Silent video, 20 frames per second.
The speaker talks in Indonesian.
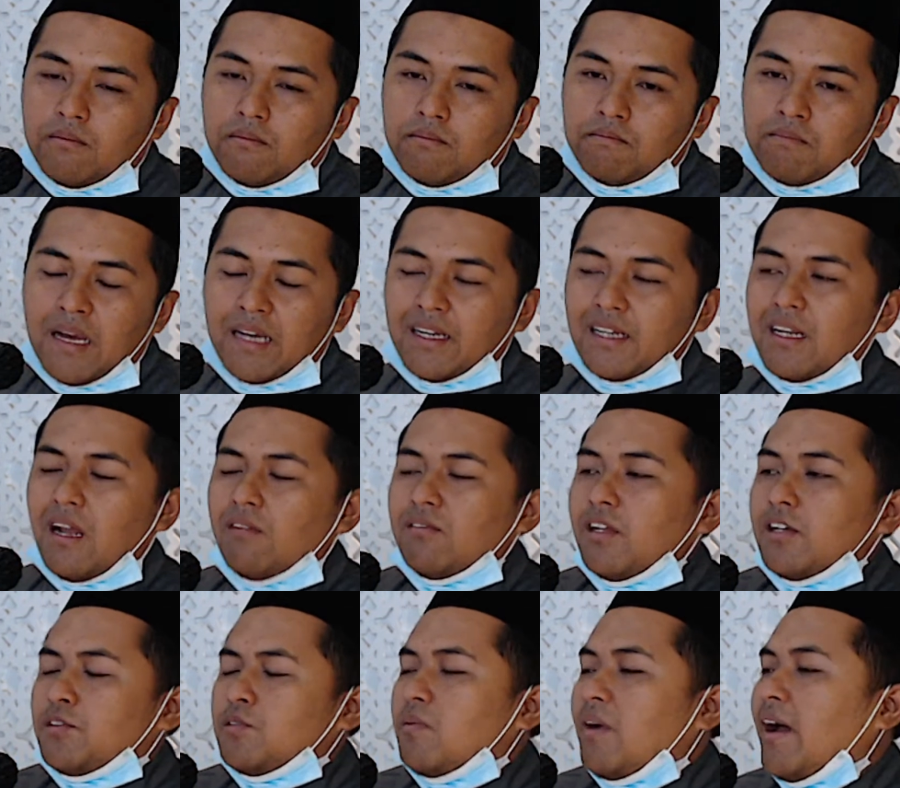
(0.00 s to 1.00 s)
Bahkan
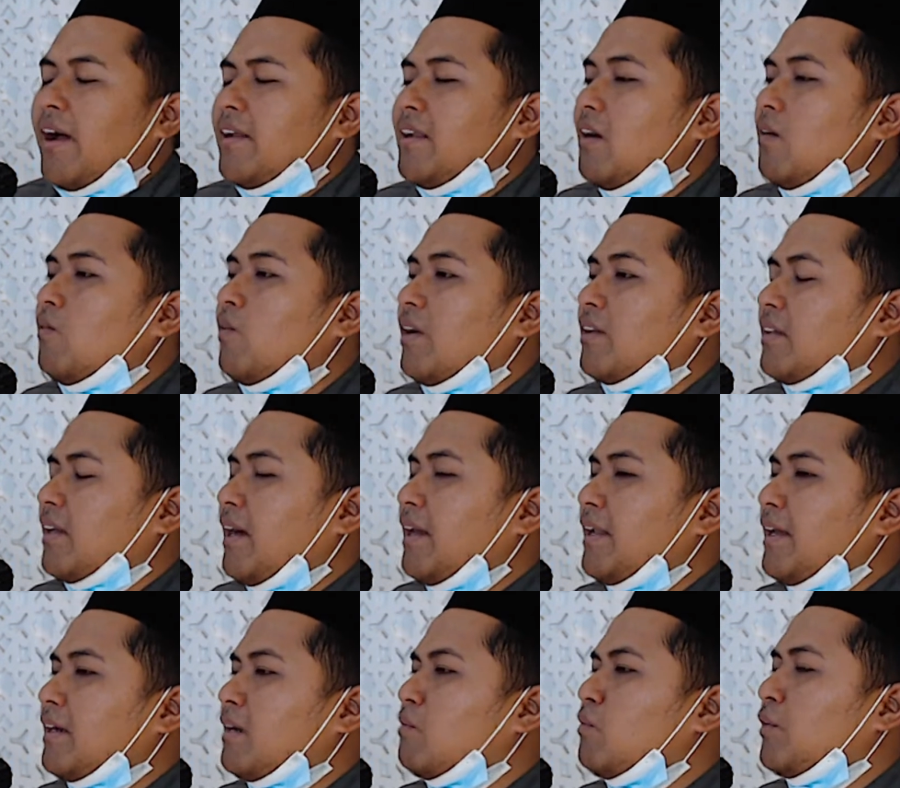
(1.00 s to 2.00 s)
Allah Subhanahu wa
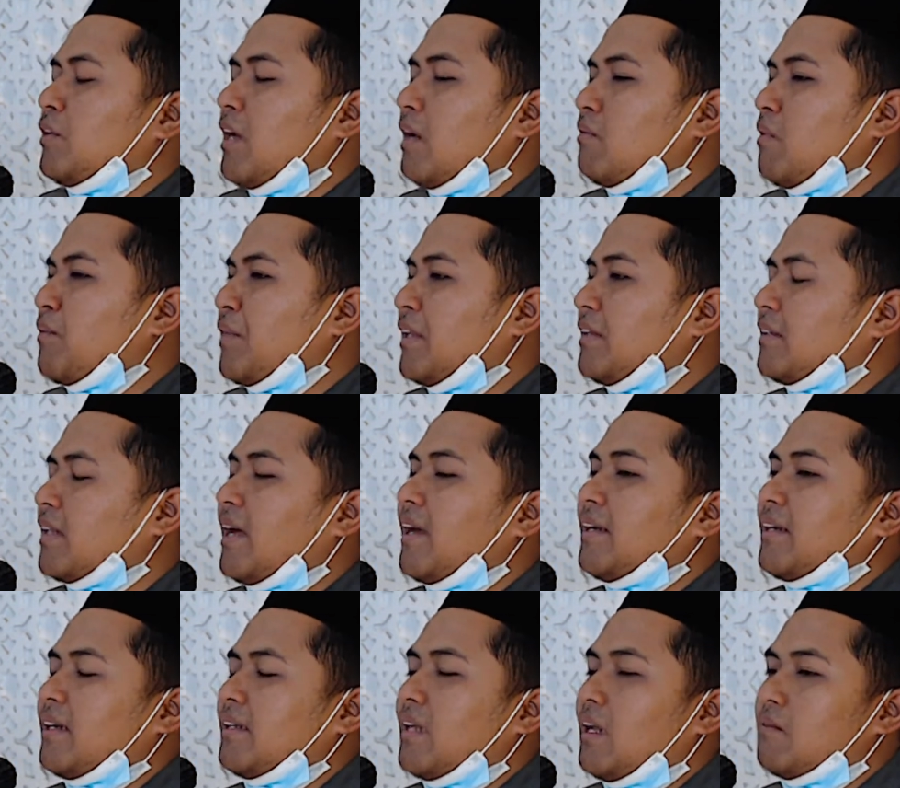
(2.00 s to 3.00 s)
taala kemudian
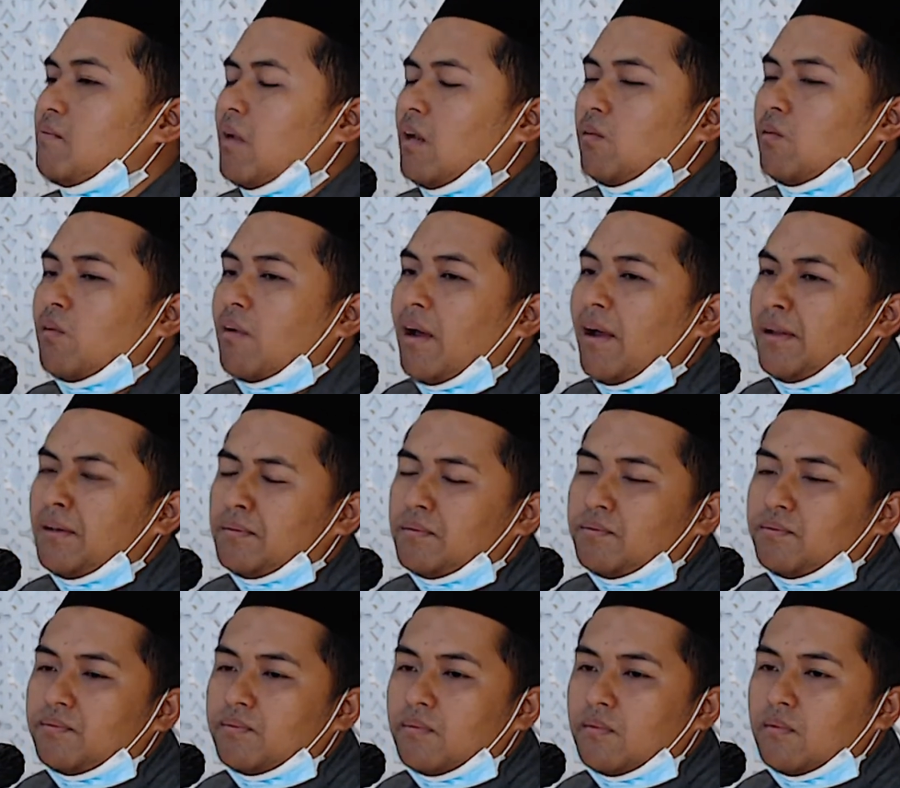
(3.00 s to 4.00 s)
memerintahkan dalam Al-Qur'an,
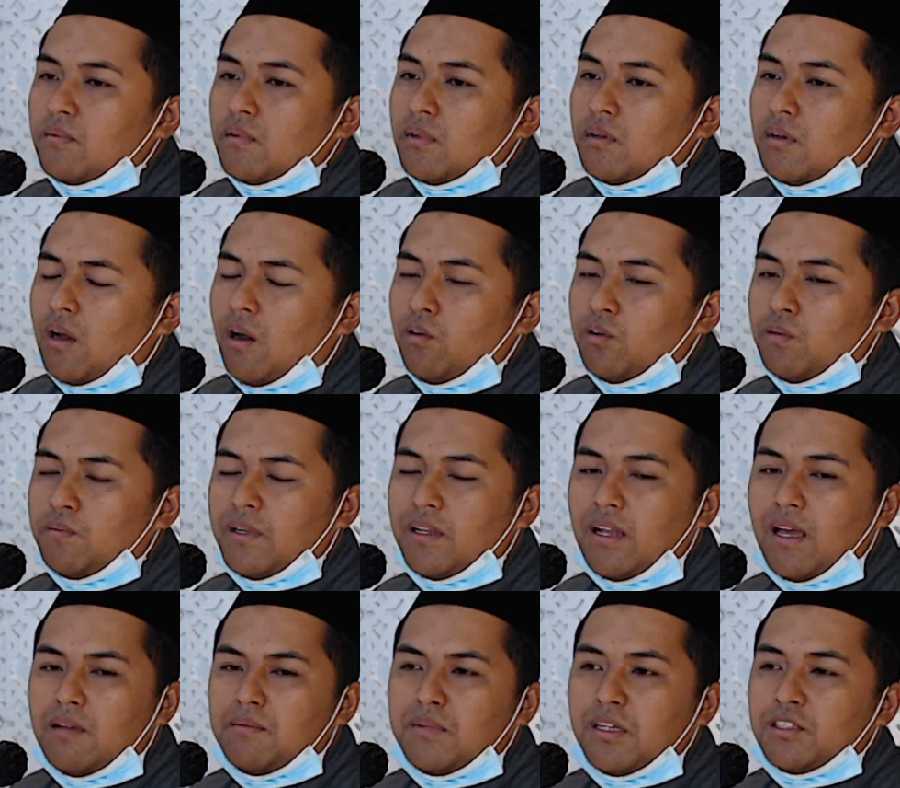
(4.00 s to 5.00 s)

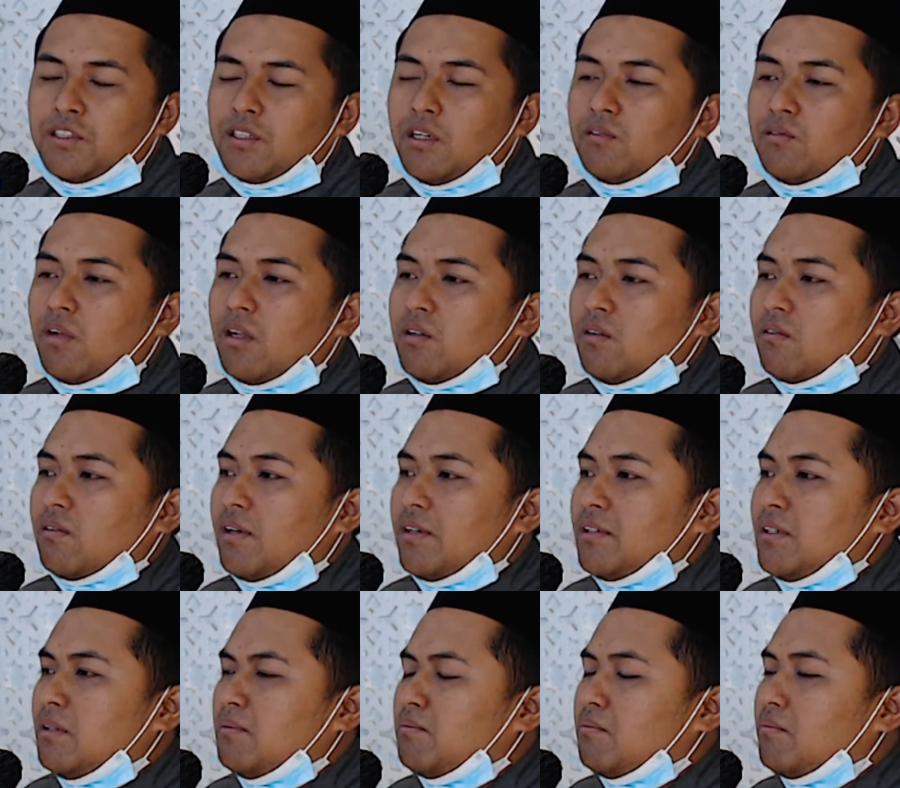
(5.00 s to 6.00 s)
"A'udzubillahi minasyaitonir
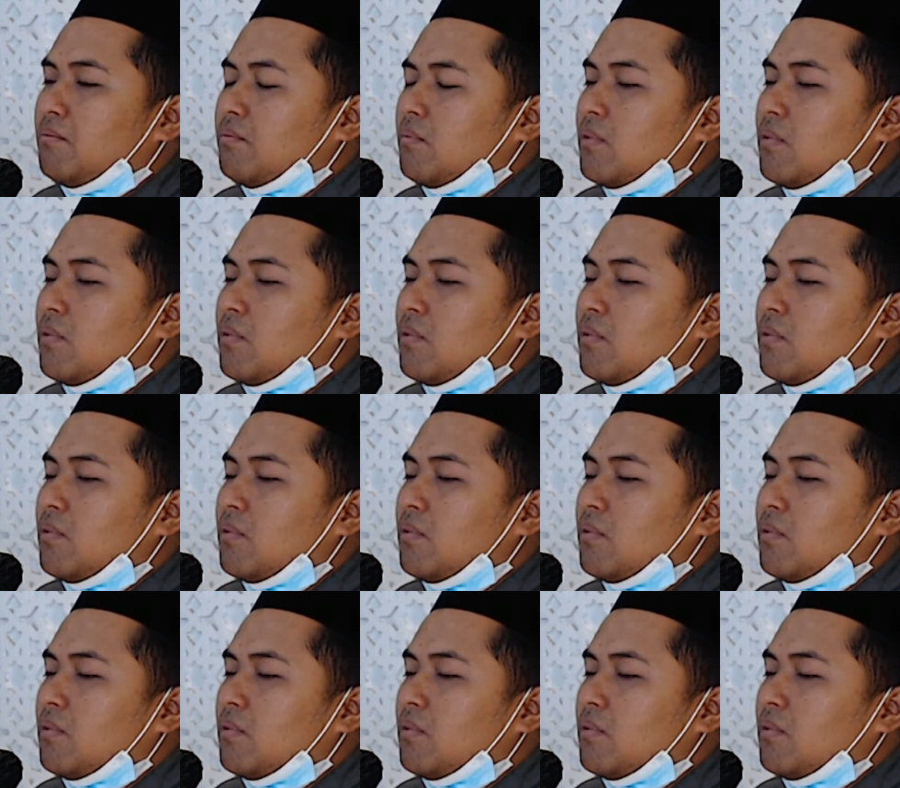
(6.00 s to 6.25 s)
rajim.